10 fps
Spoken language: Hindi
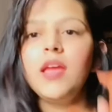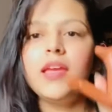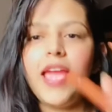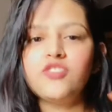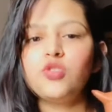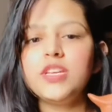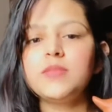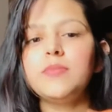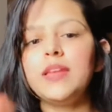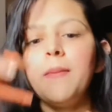एक्चुअली
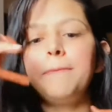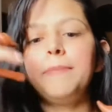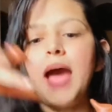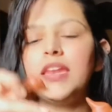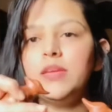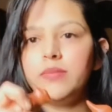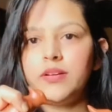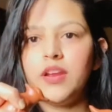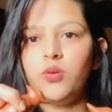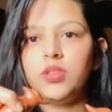इसमें ना पानी
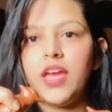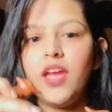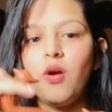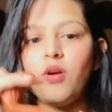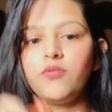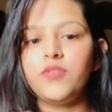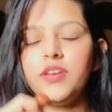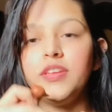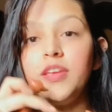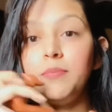भरना होता है और फिर
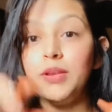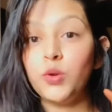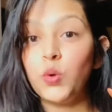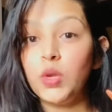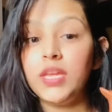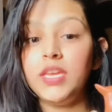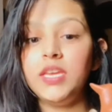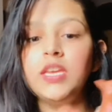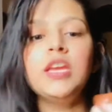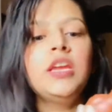ये बिल्कुल ही
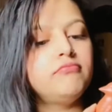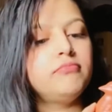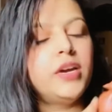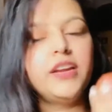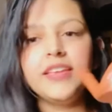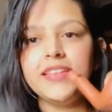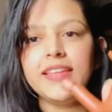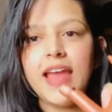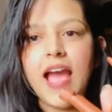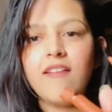बर्ड की
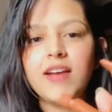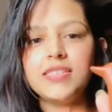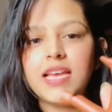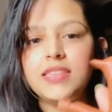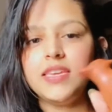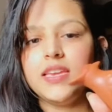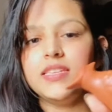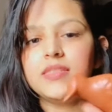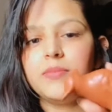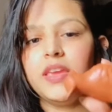तरह आवाज़ आती है
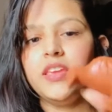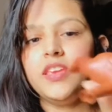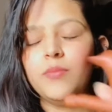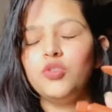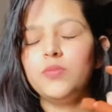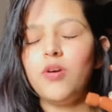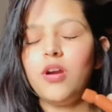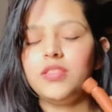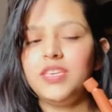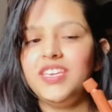इसमें ये मुझे
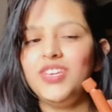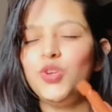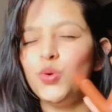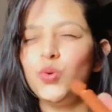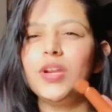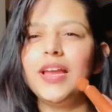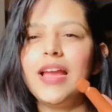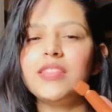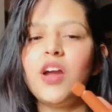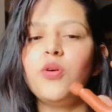बहुत ही क्यूट लगा
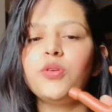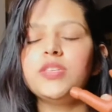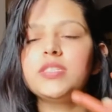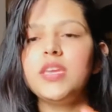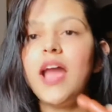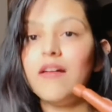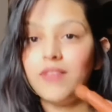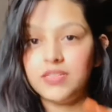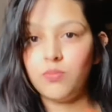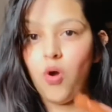था और इसकी
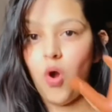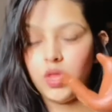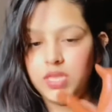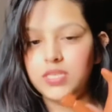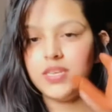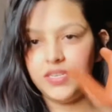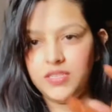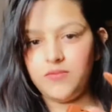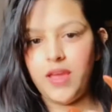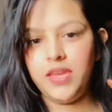आवाज़ बहुत ही
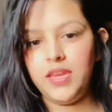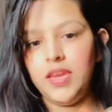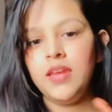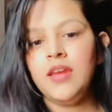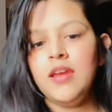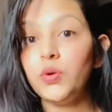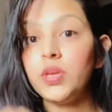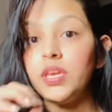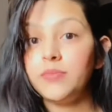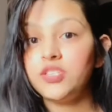सेटिस्फाइंग है क्योंकि
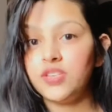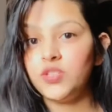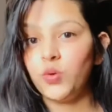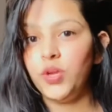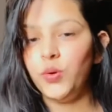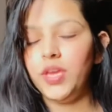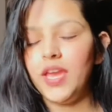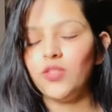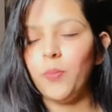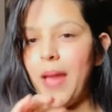अभी श्री सोई हुई है
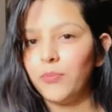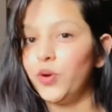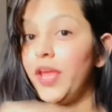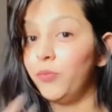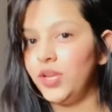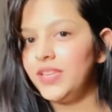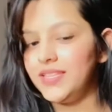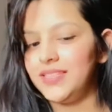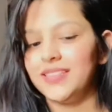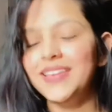तो मैं आपको डेमो नहीं दे
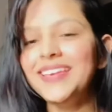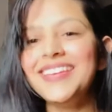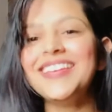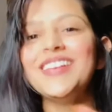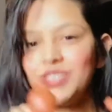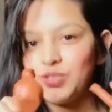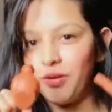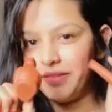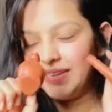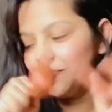सकती सॉरी